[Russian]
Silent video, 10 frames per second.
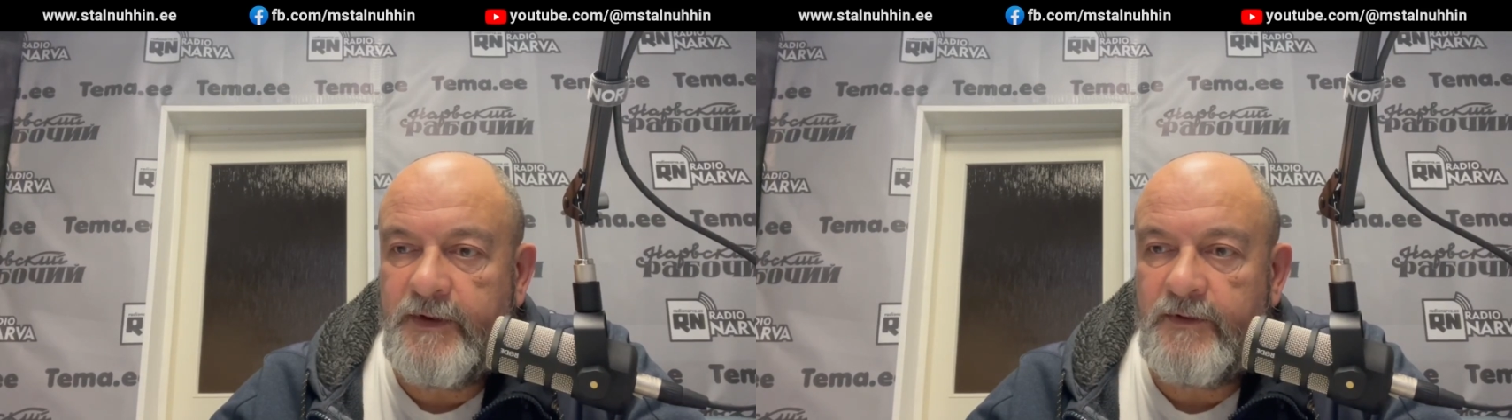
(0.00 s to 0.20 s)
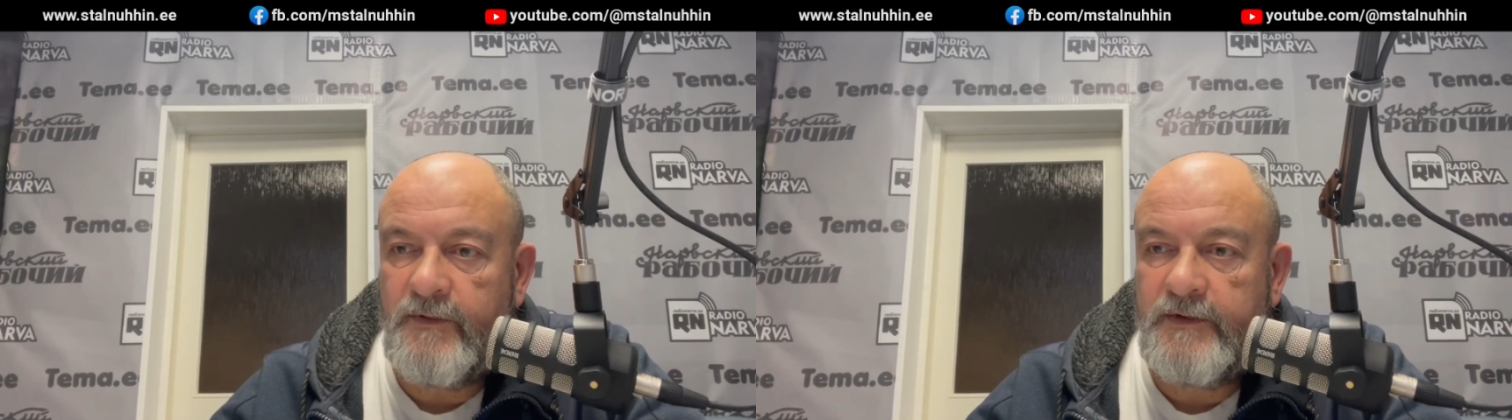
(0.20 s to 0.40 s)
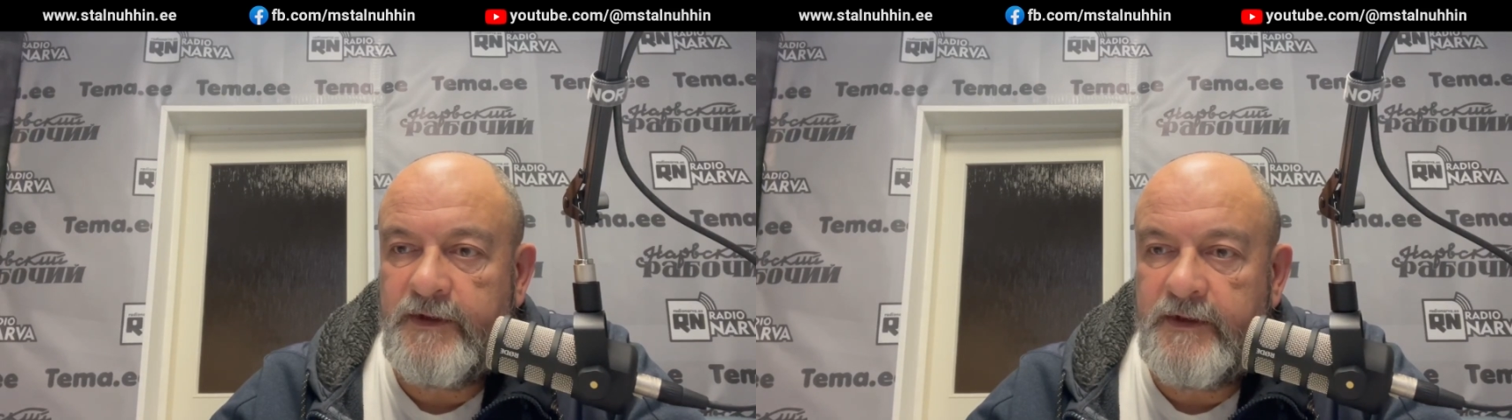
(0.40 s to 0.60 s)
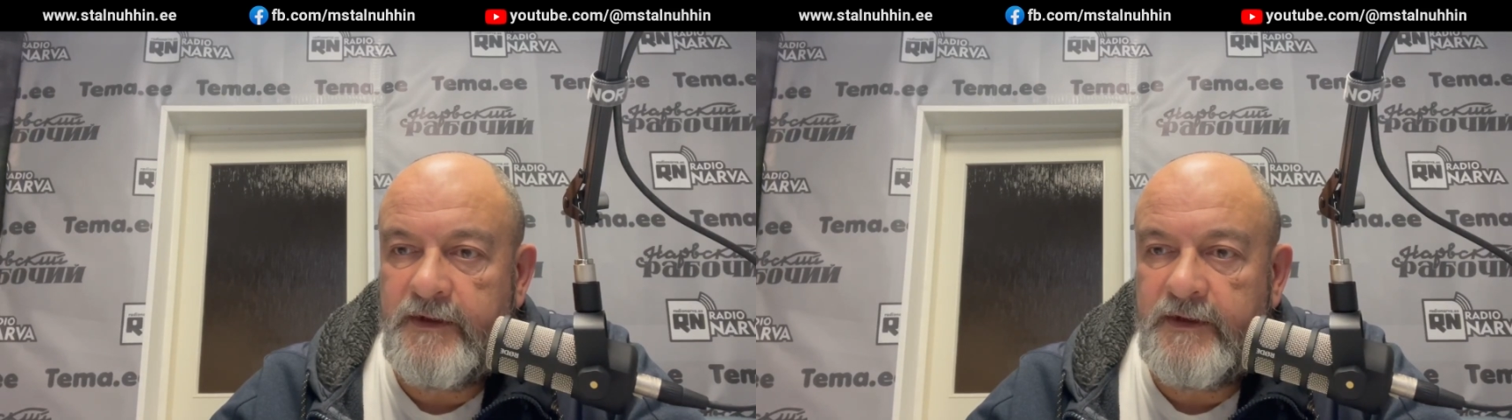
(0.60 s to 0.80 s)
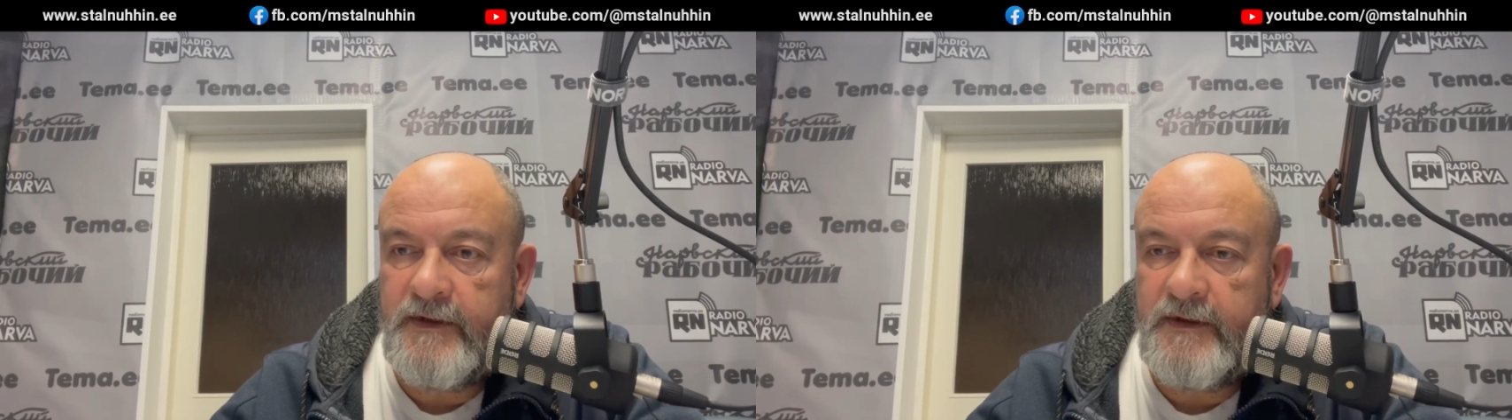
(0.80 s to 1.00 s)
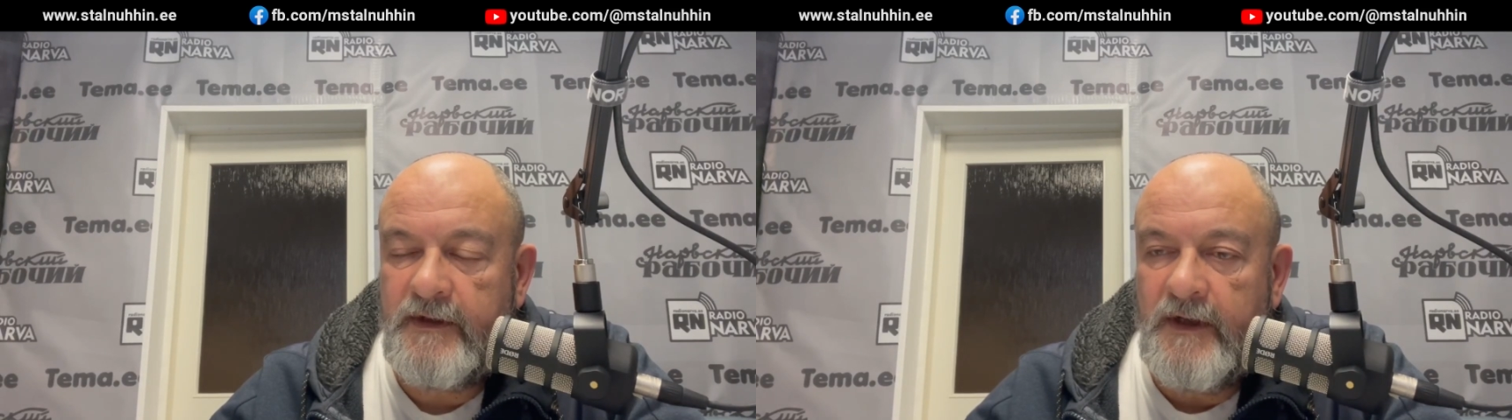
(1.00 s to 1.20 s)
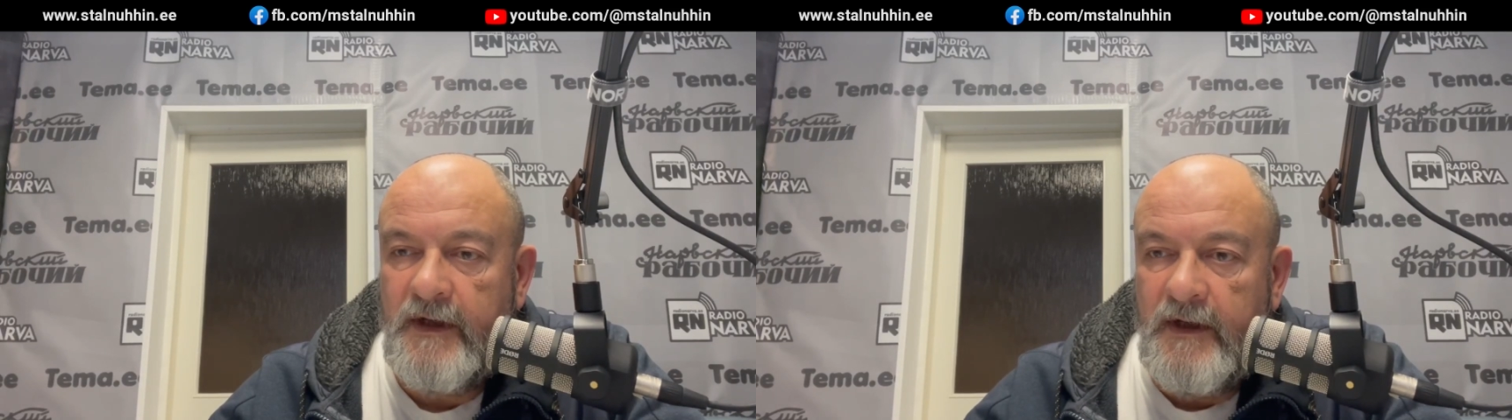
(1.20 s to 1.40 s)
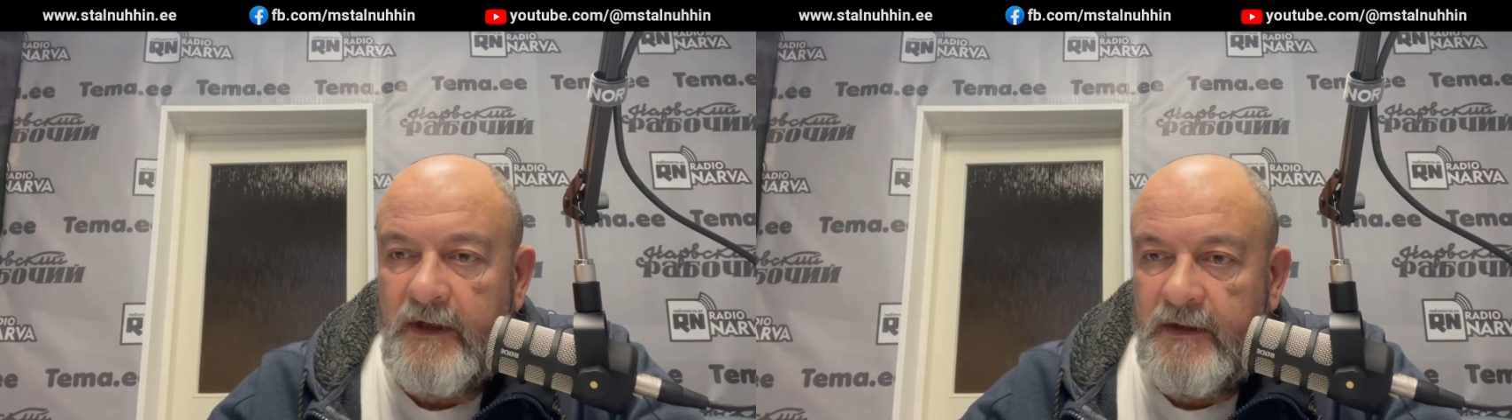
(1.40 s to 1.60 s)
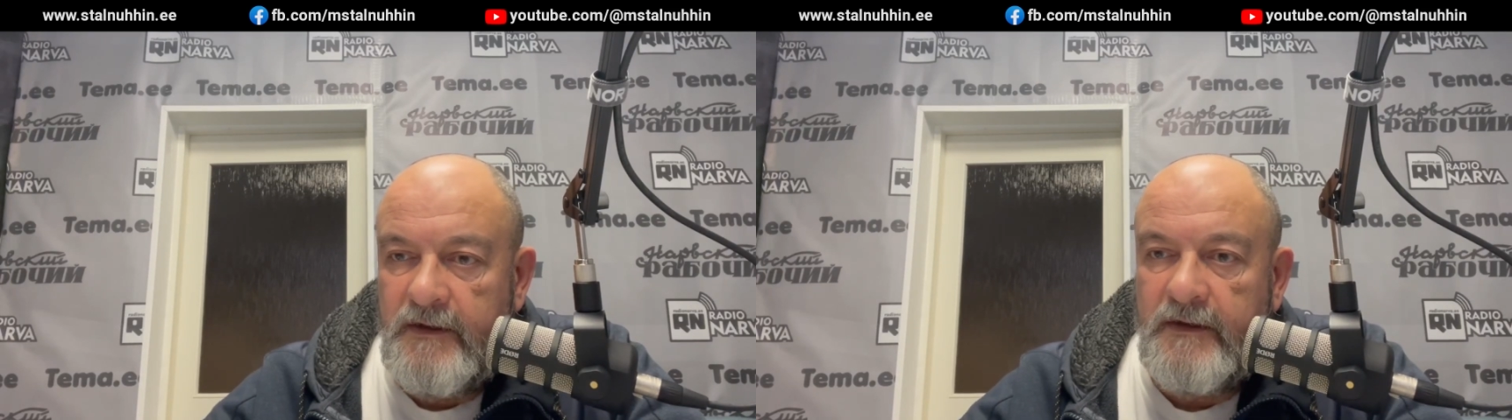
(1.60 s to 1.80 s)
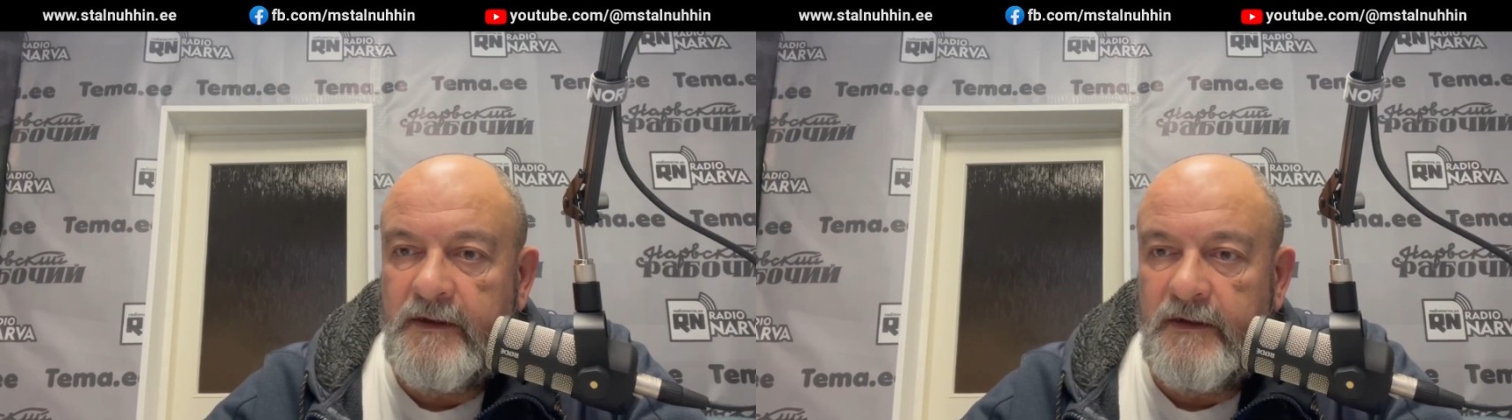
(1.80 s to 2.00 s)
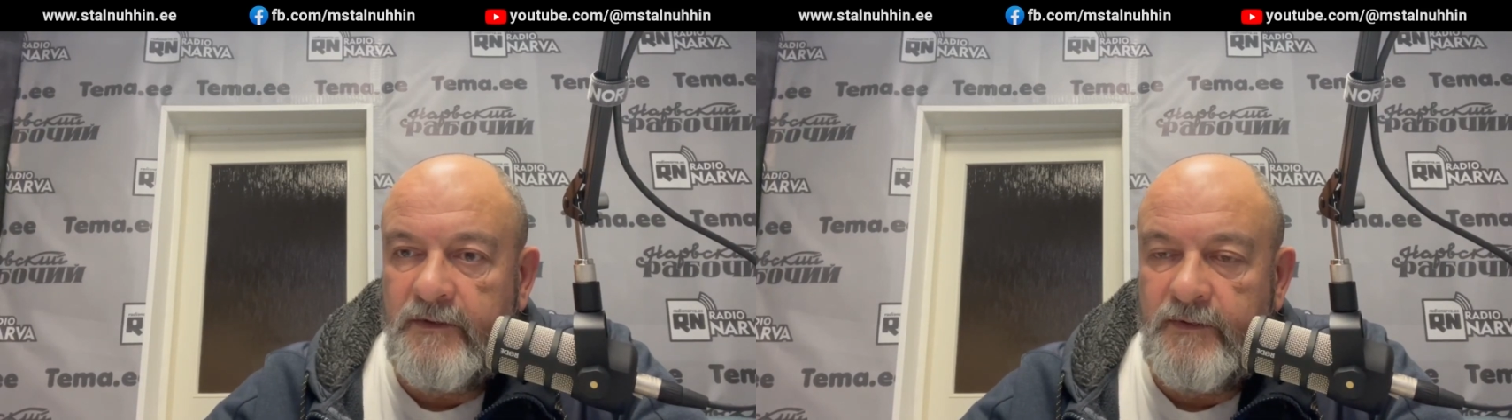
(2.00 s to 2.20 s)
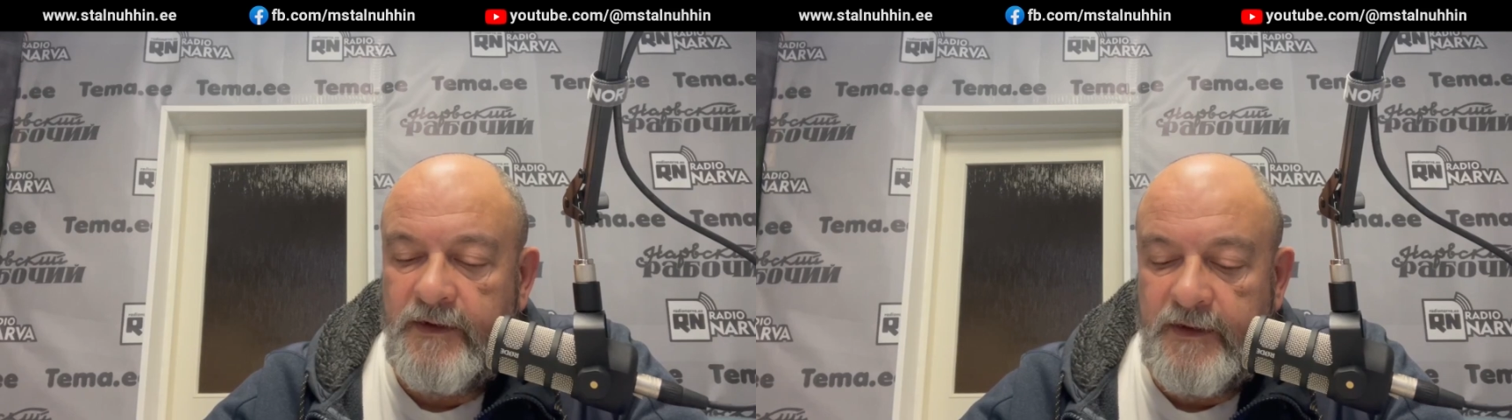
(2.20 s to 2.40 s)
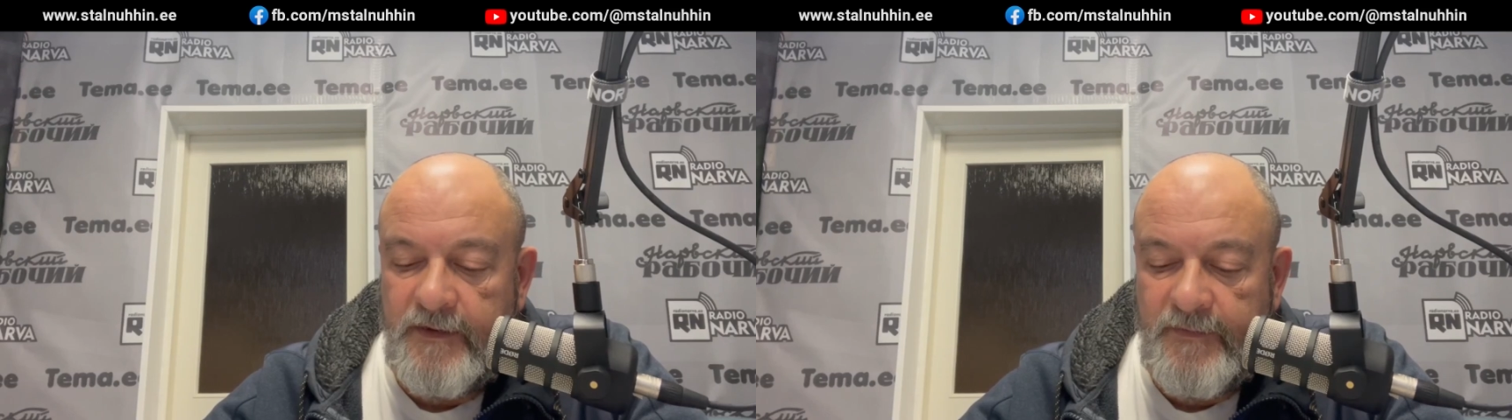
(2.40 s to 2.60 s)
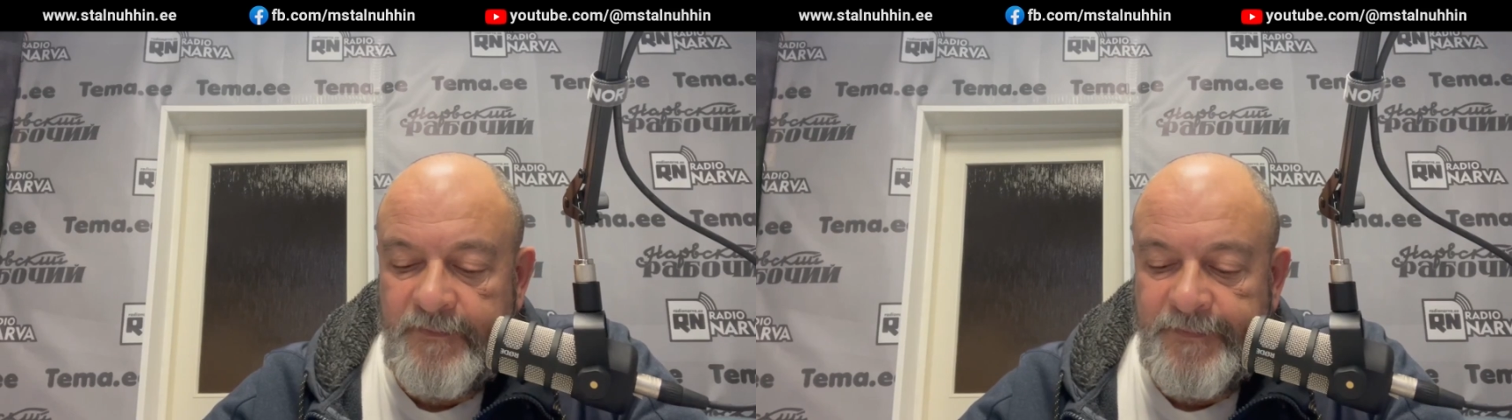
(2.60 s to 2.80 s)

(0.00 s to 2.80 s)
природы и, и экологии.